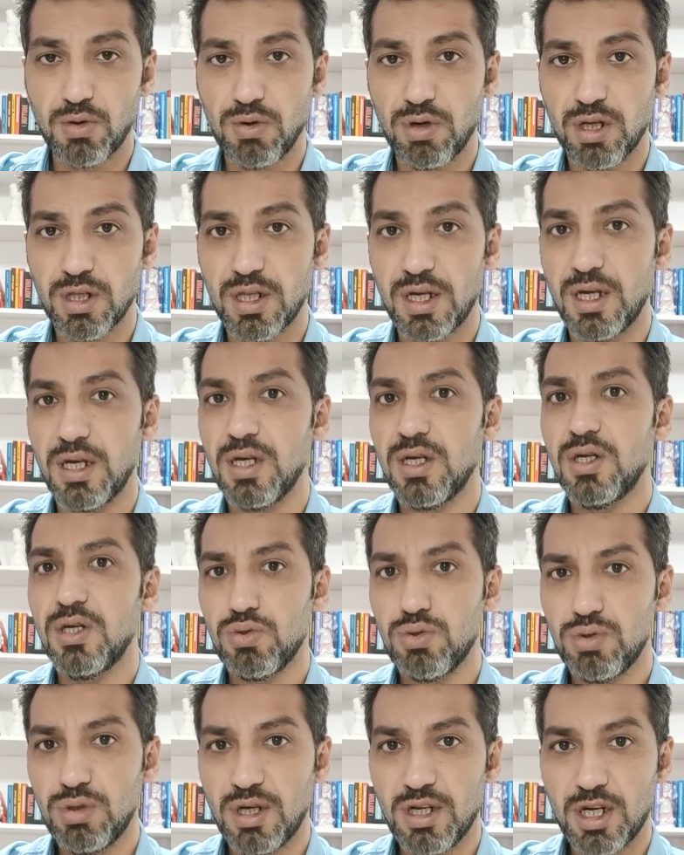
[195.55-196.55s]
Orada
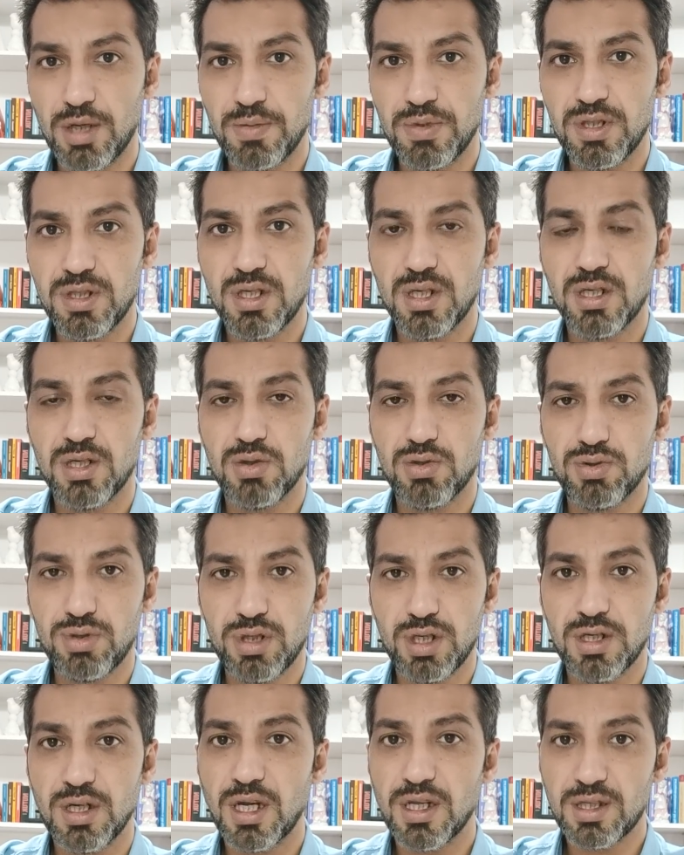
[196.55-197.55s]
Suudi Arabistan'ın
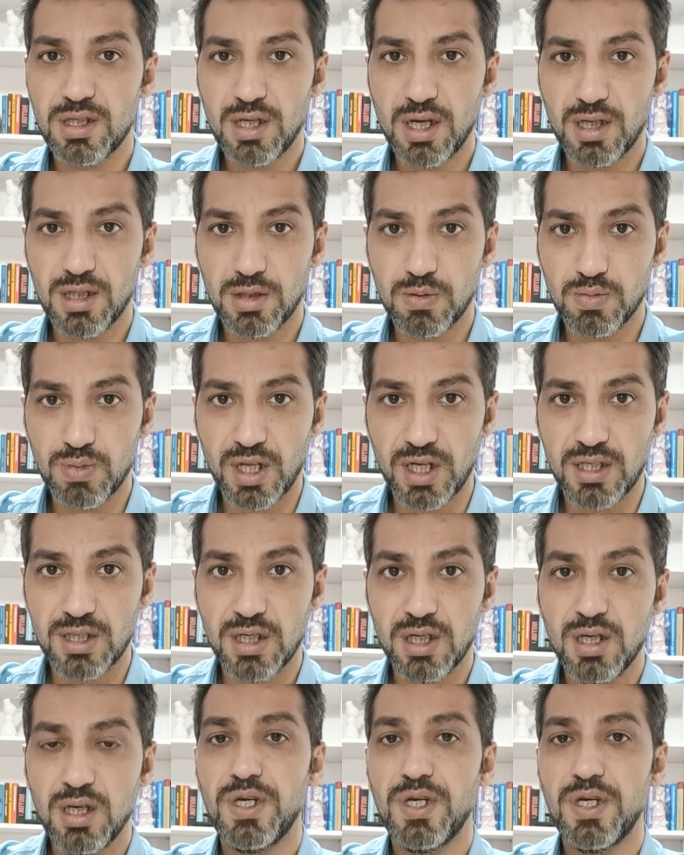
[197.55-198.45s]
Rusya'nın attığı adımlar,